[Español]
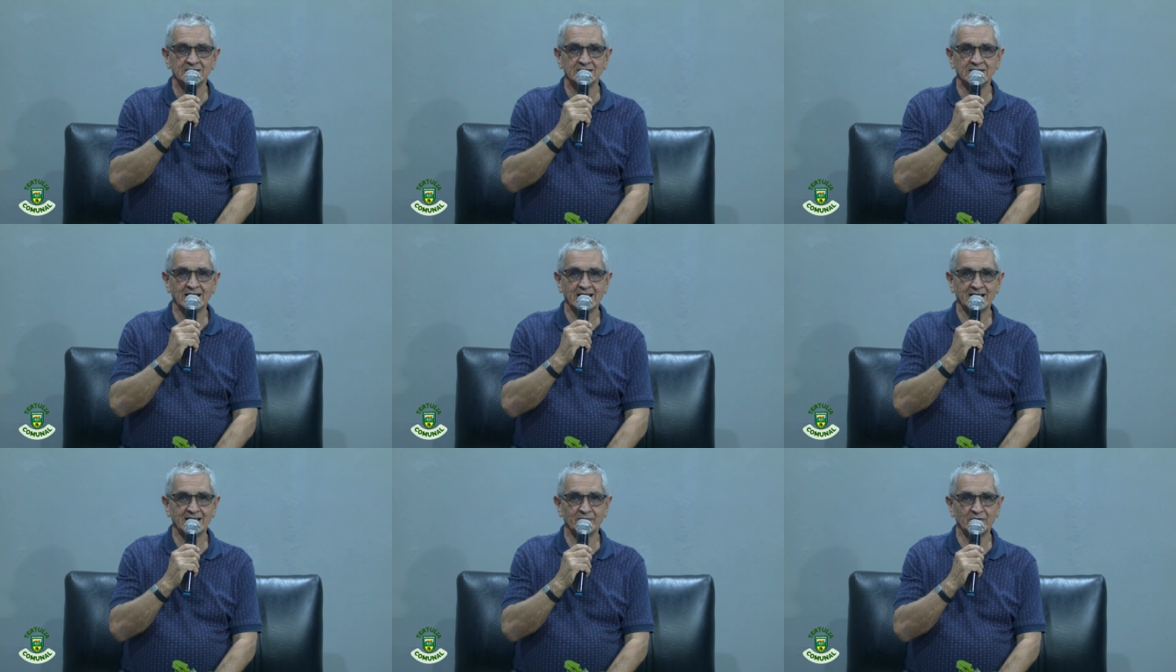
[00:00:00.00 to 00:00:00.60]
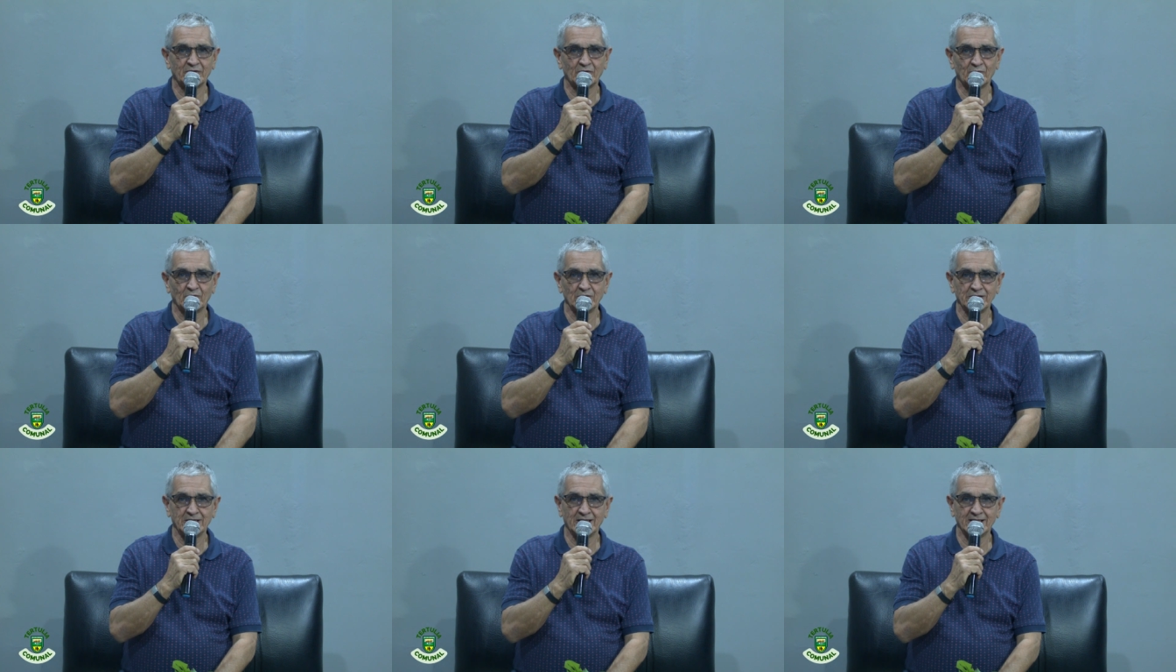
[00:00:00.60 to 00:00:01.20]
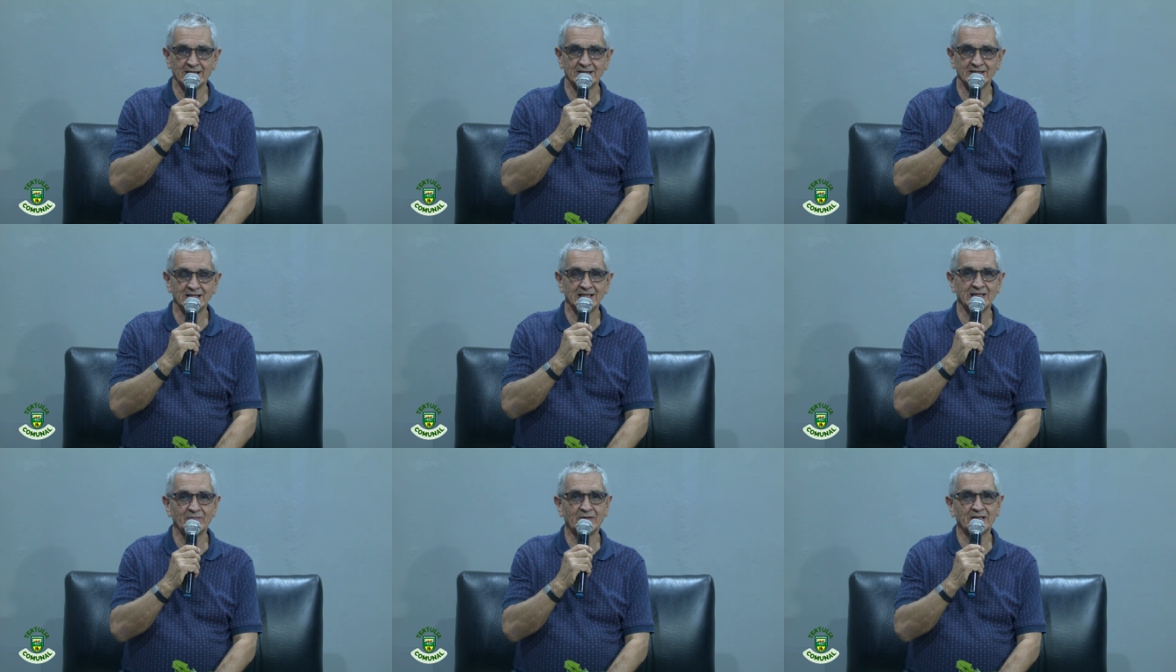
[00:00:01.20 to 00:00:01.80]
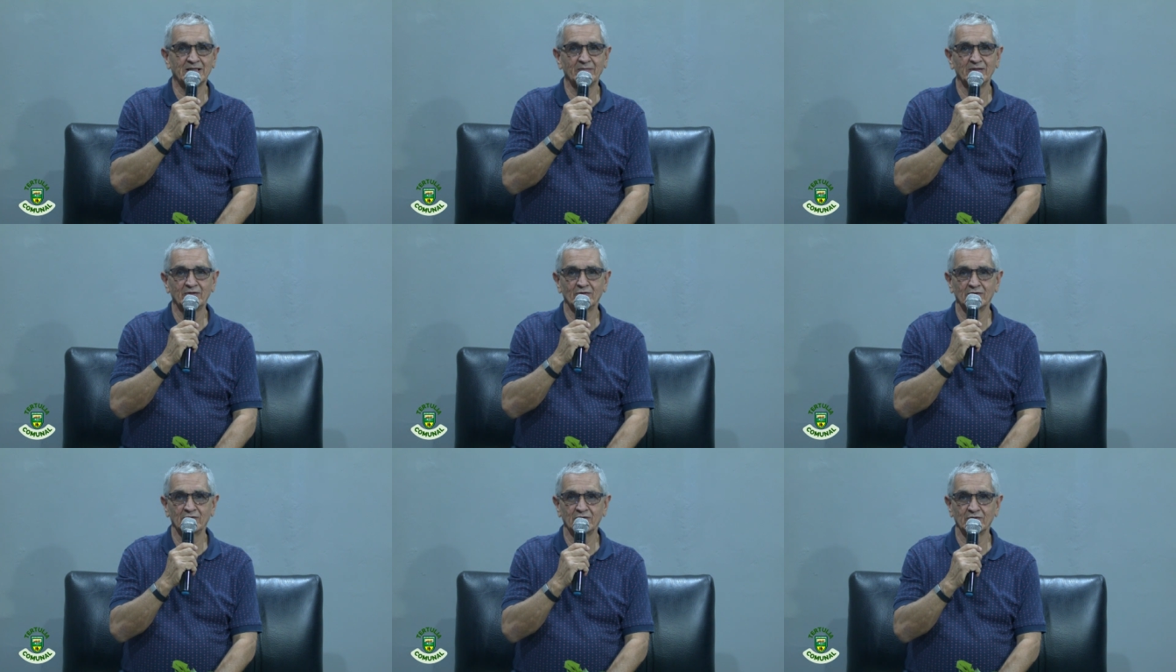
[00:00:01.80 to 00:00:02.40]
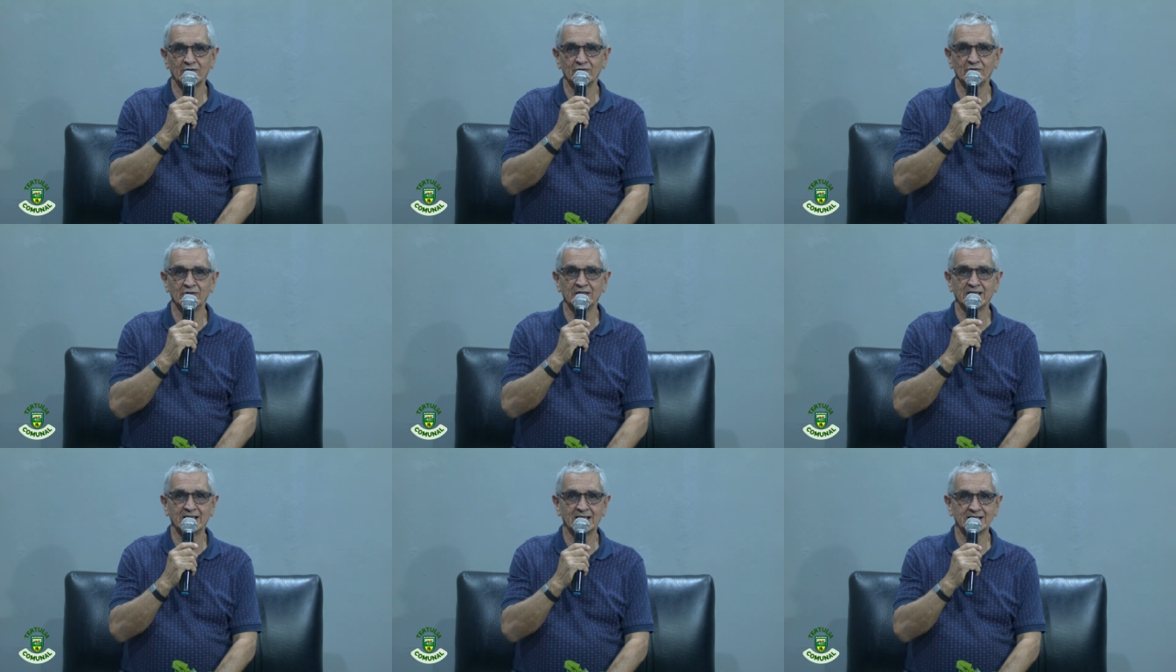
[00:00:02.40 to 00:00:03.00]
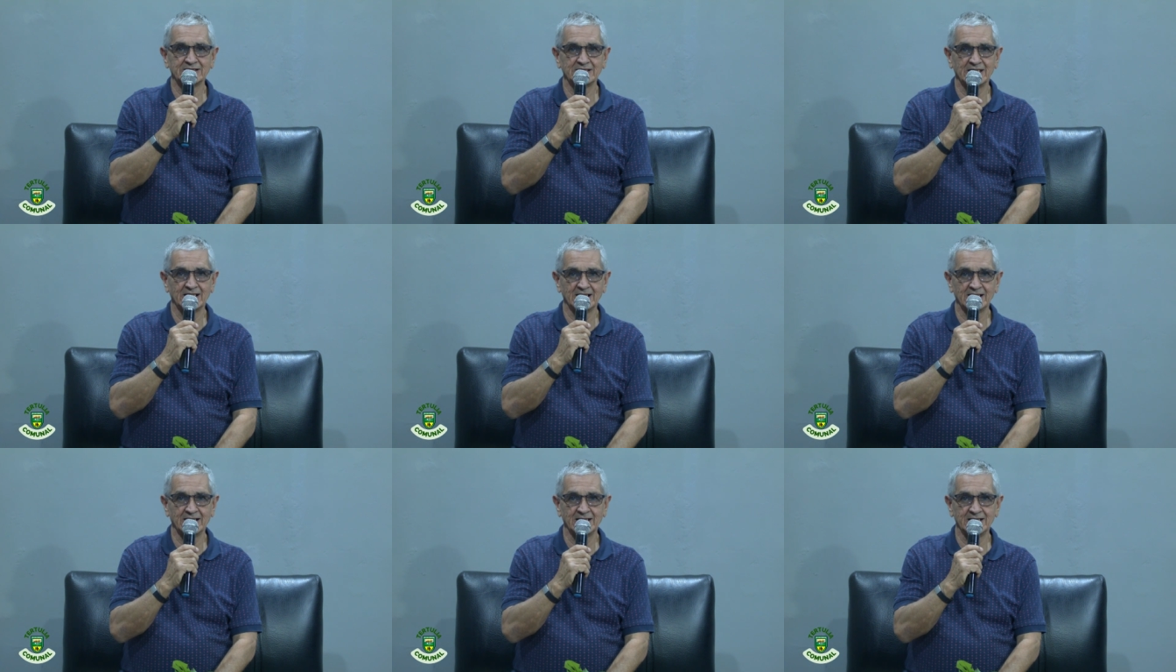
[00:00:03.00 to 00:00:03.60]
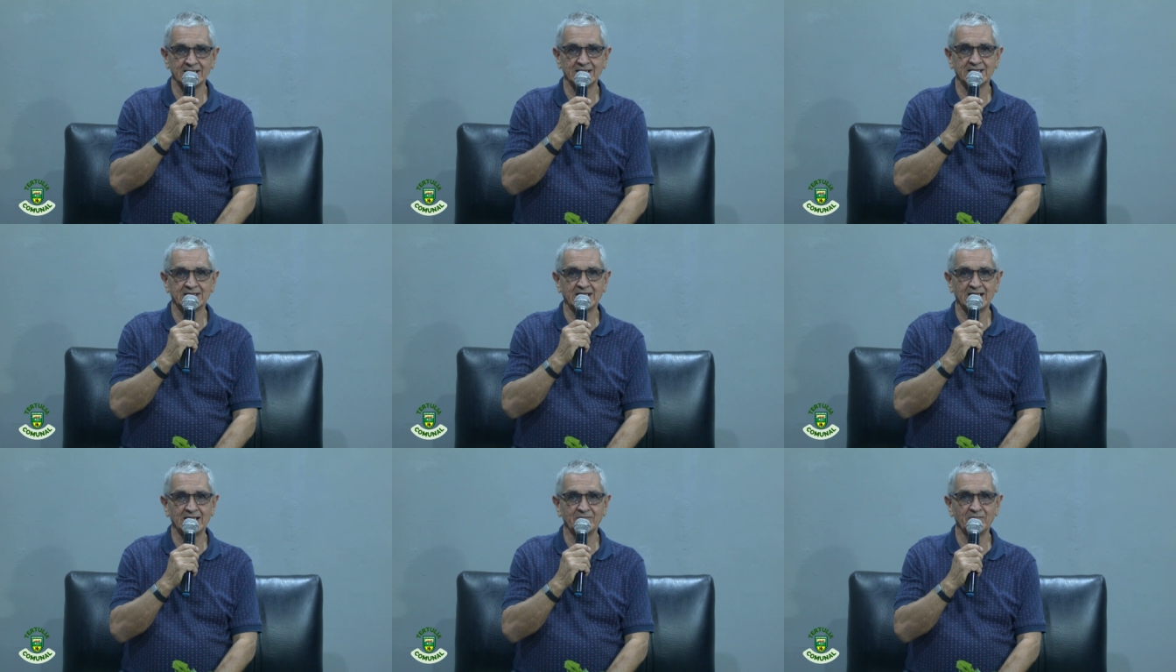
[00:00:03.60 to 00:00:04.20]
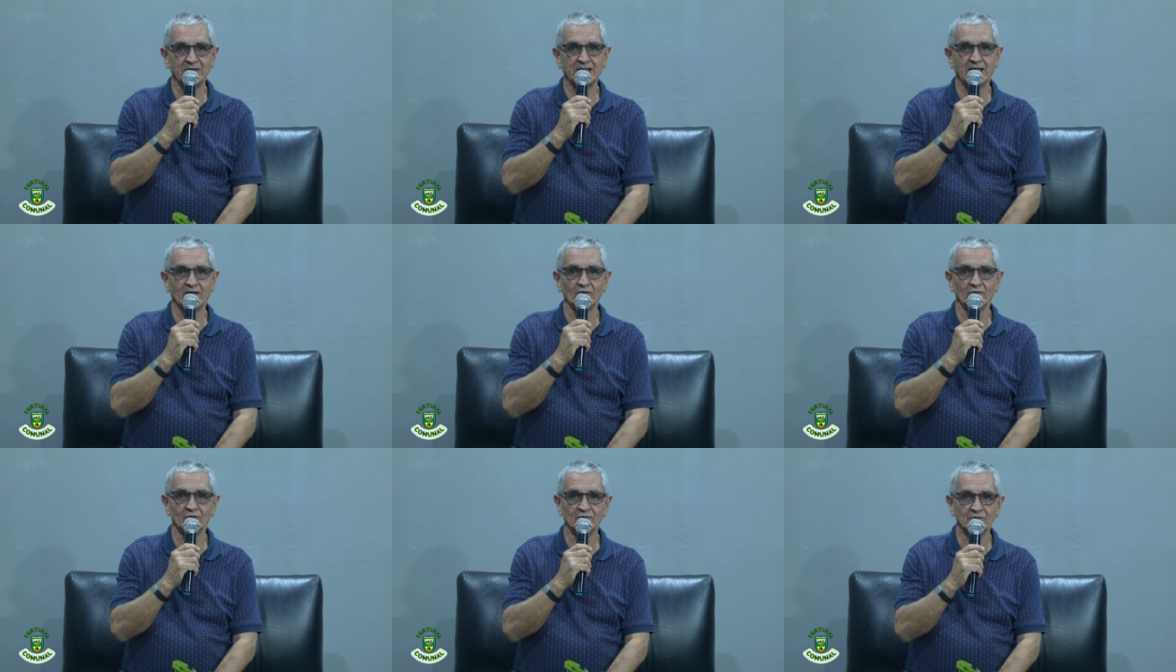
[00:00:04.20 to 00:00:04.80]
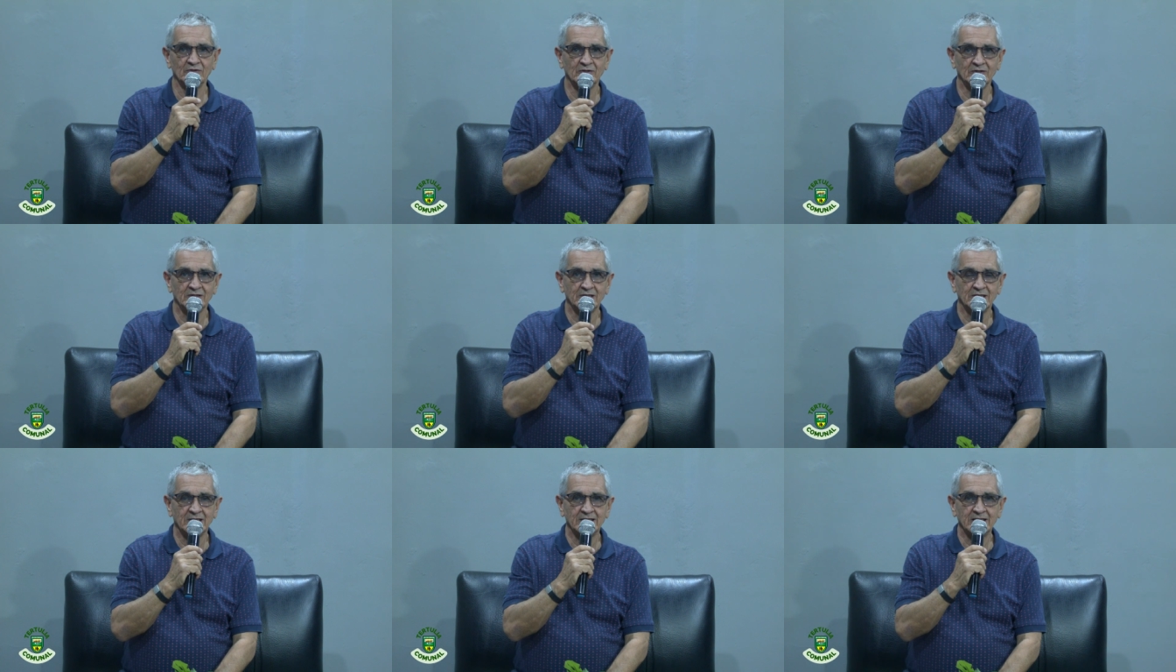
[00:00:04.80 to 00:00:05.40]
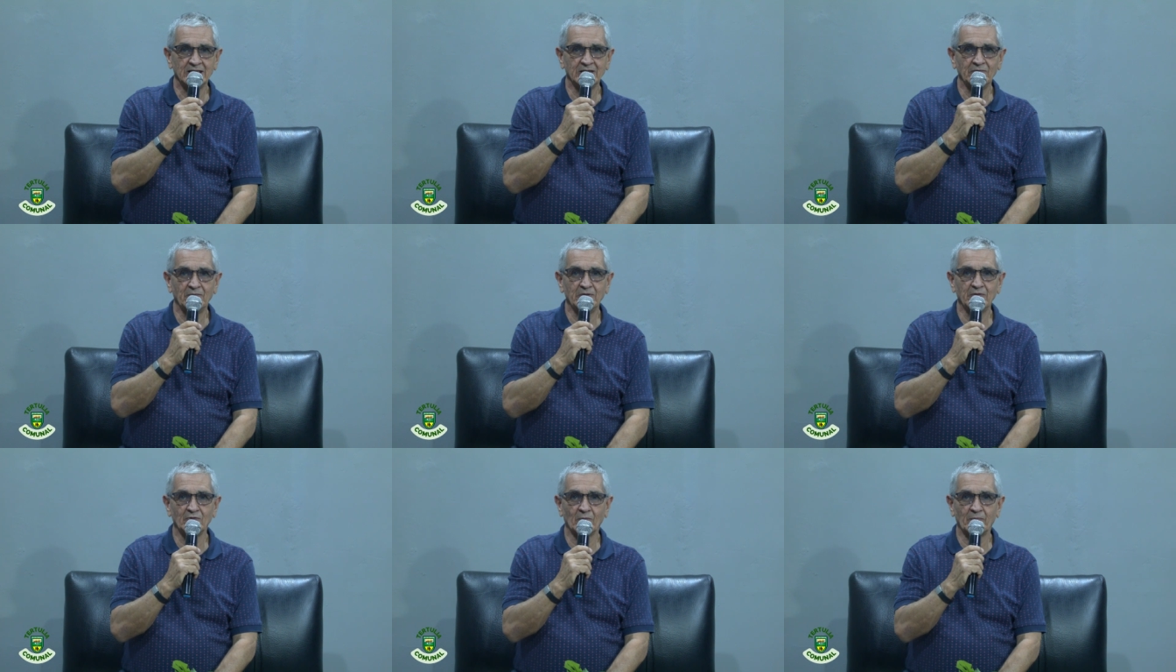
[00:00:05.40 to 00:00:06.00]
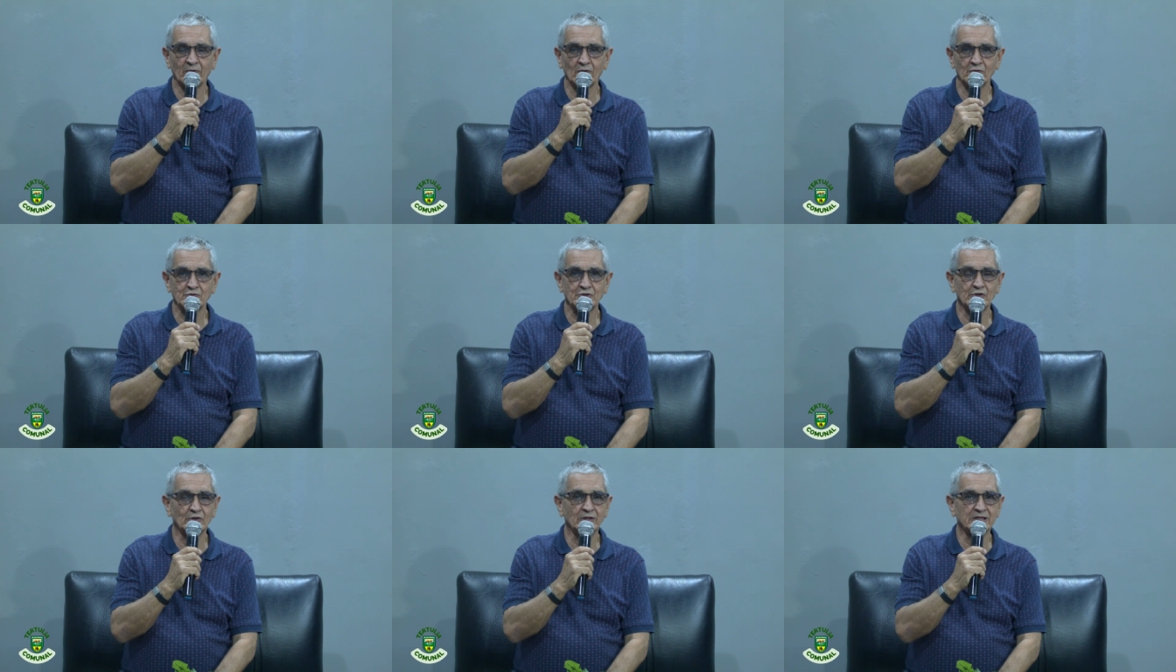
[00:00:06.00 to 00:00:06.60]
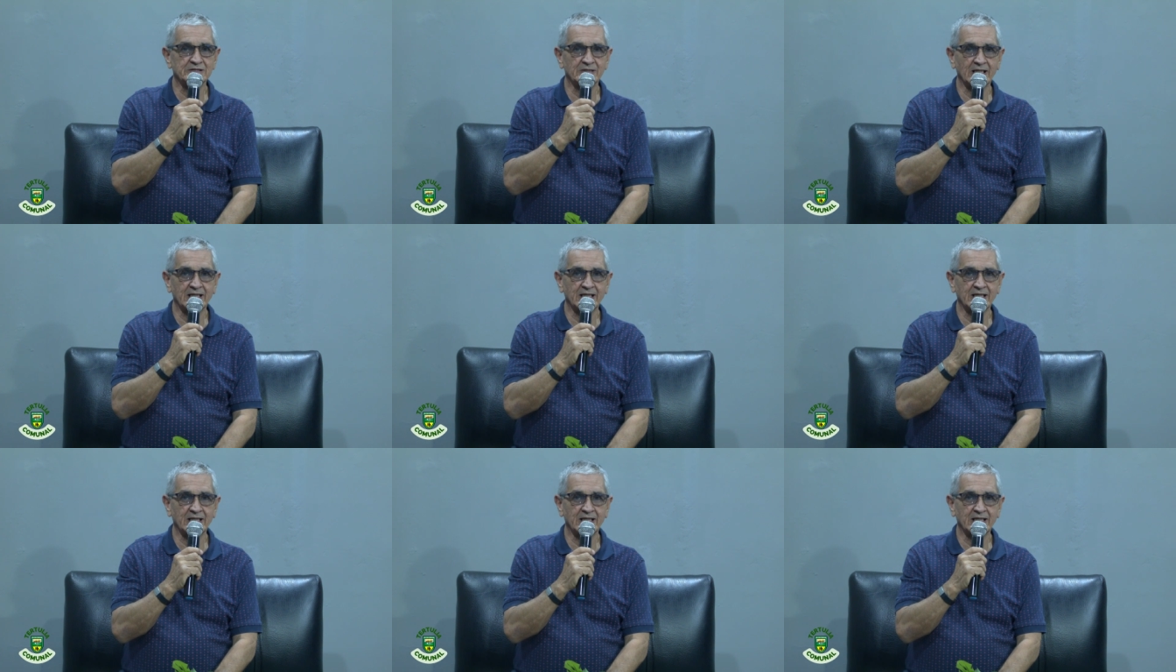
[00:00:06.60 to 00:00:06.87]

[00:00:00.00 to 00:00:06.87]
del área metropolitana del departamento de Antioquia, donde llega la señal de Telenvigado y Vivo Producciones.